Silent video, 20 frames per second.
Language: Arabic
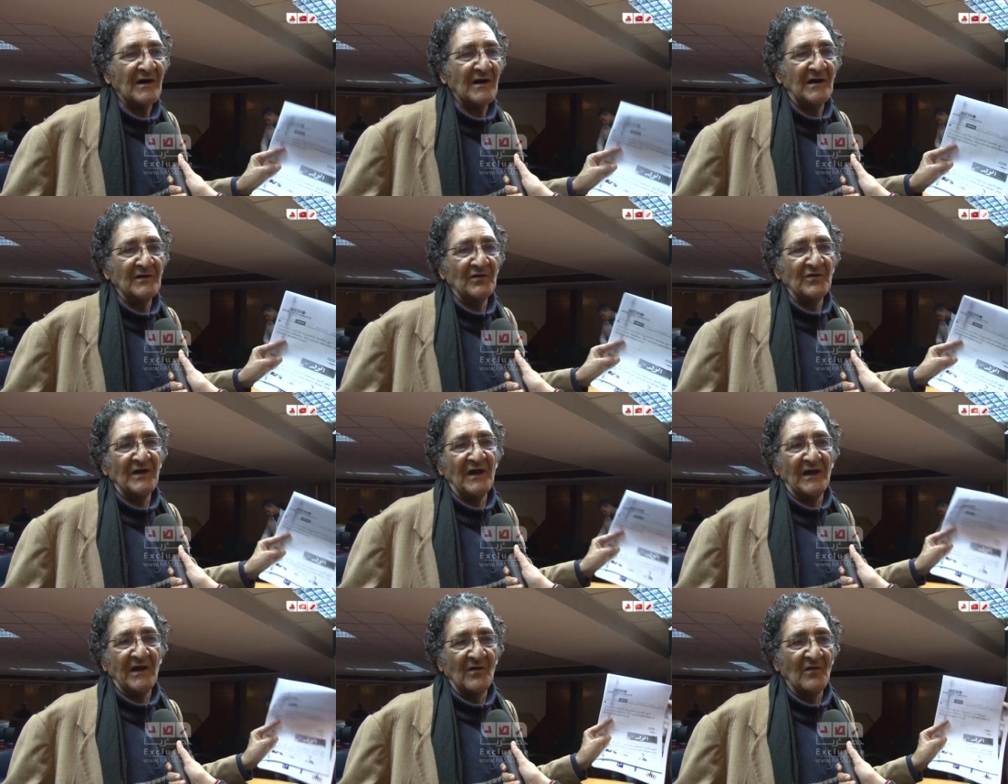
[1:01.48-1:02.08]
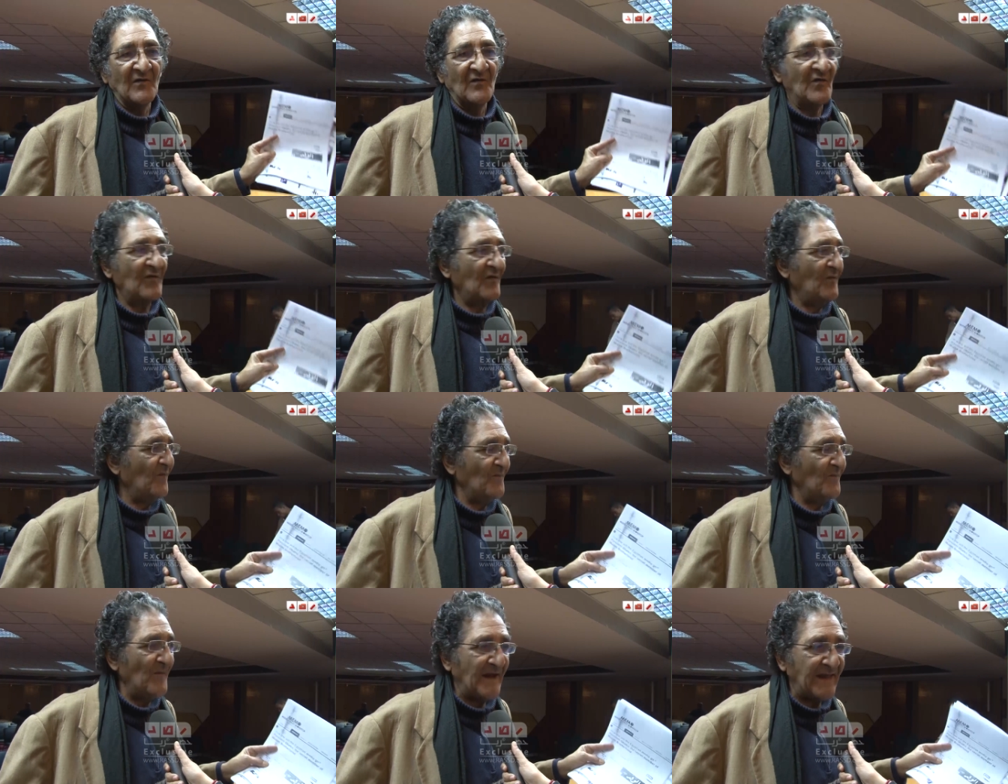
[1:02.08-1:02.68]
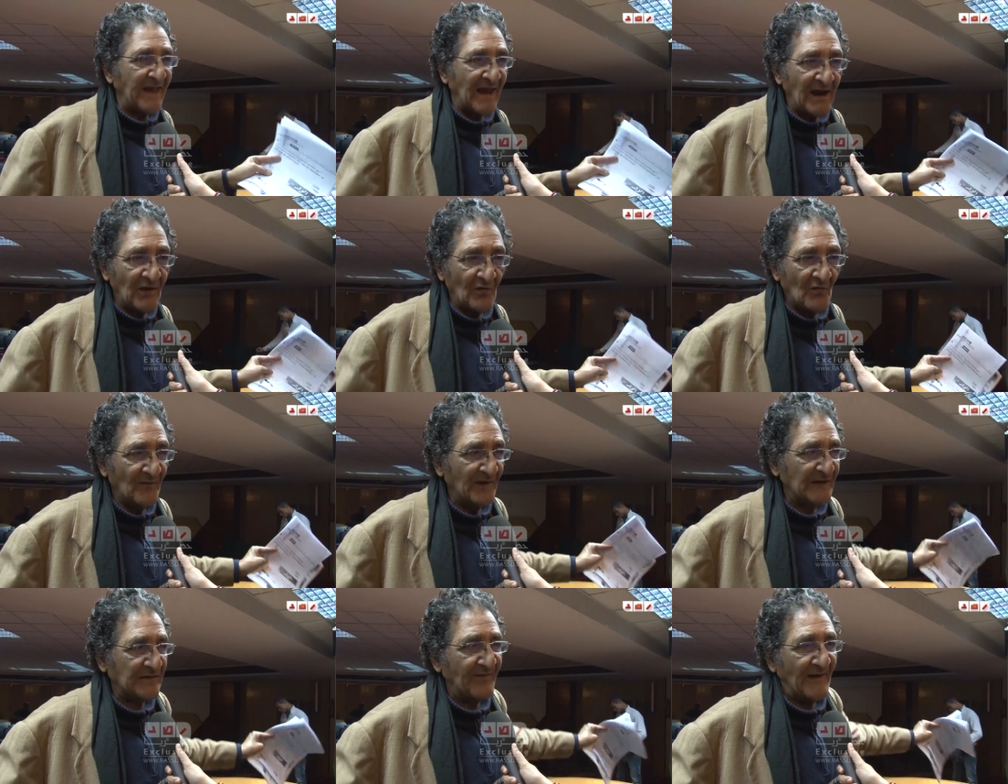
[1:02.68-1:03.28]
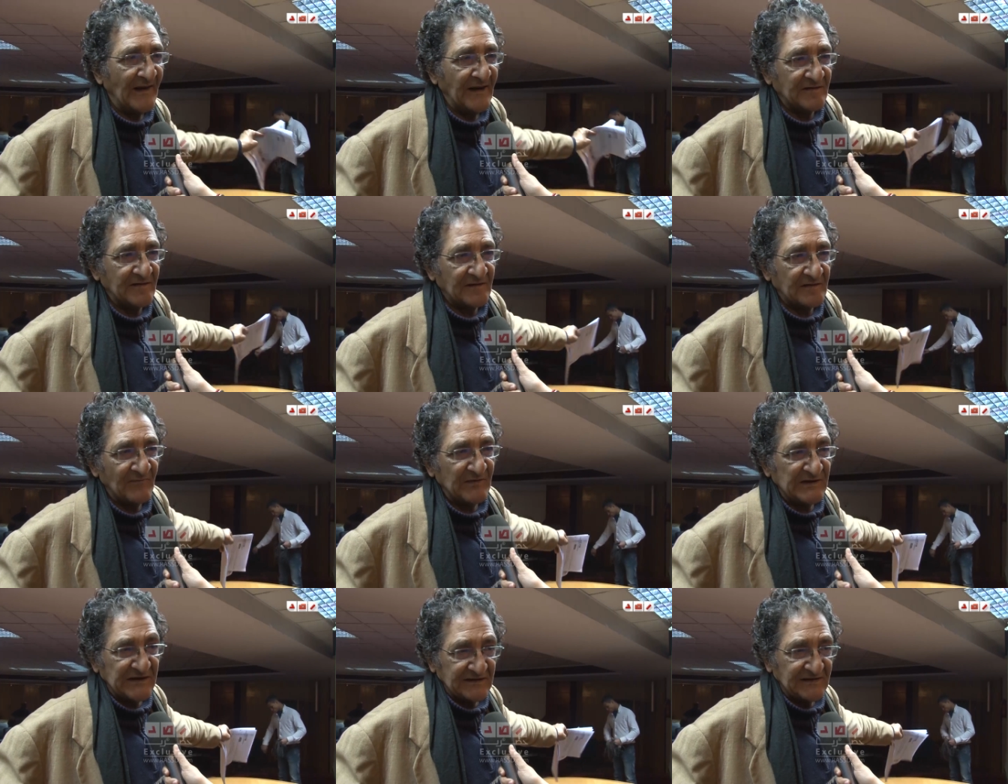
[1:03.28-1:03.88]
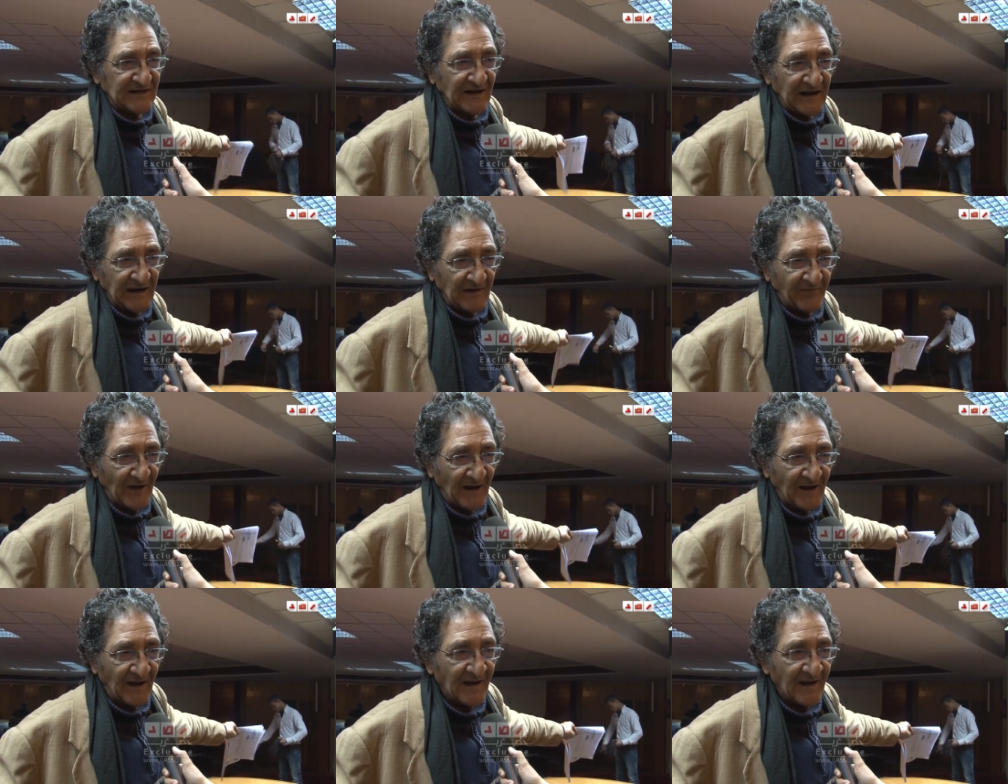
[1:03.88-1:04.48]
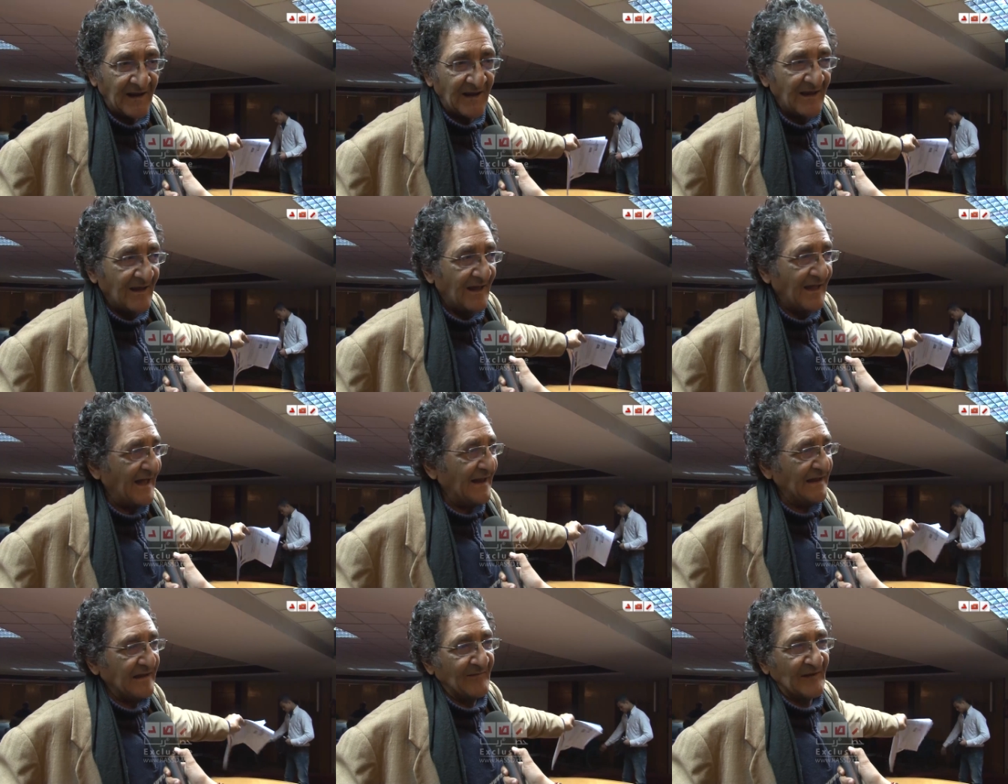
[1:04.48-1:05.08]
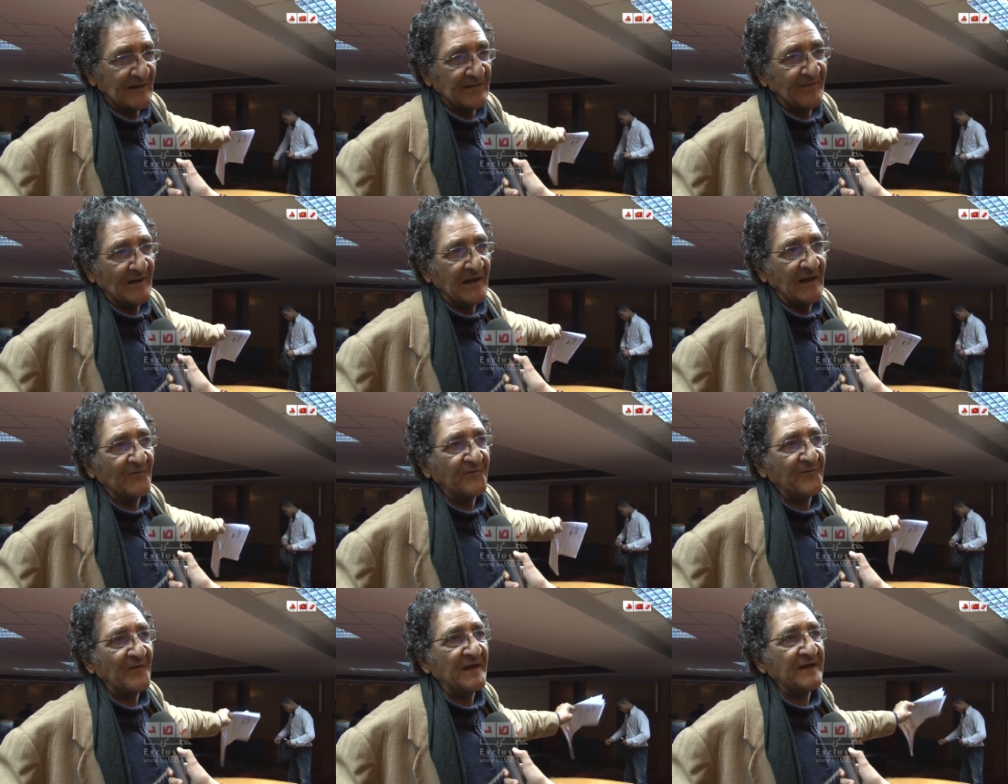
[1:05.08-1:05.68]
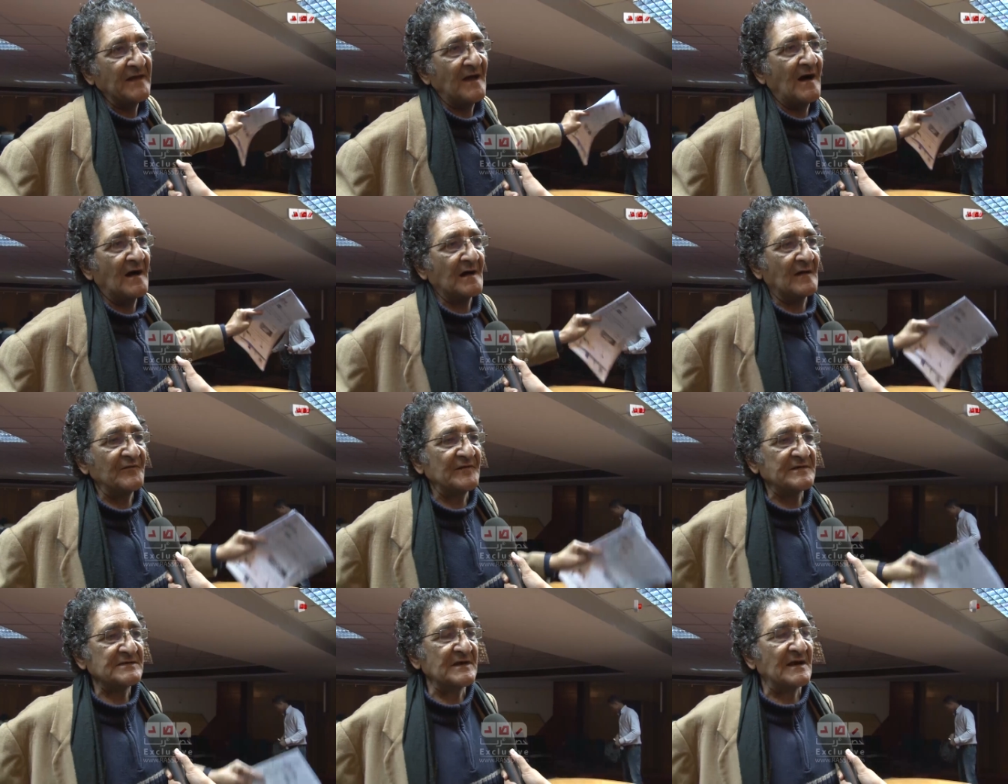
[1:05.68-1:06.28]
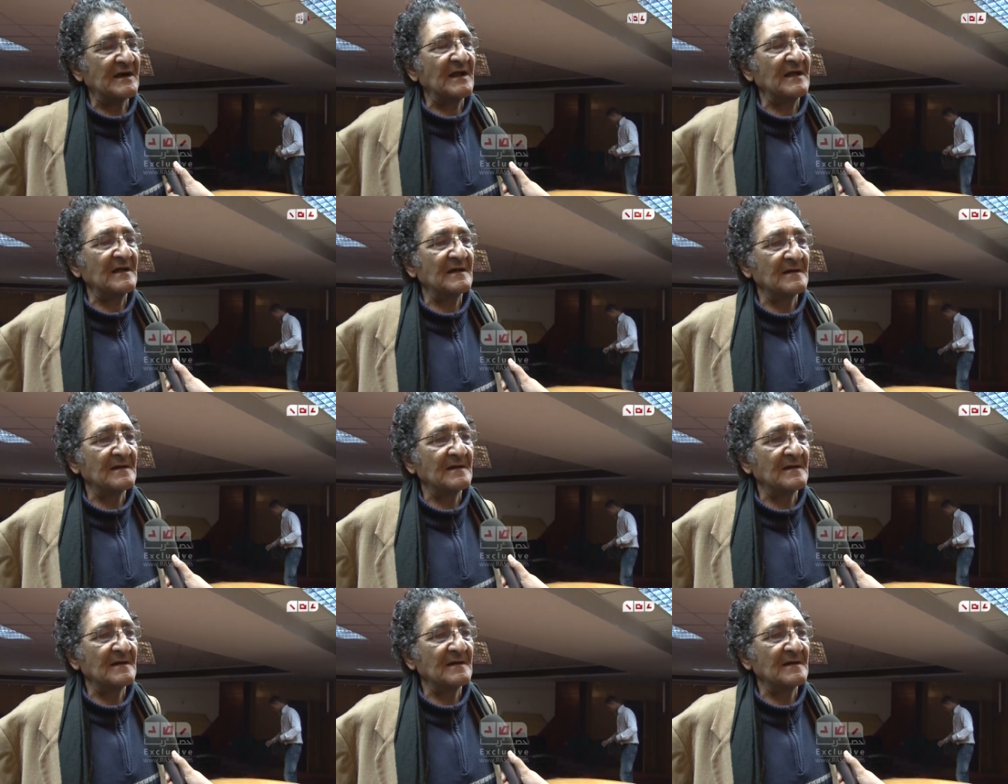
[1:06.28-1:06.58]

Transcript: قانونيه له مكانه مزبله مش التاريخ بقى اي مزبله في اي حاره في الشارع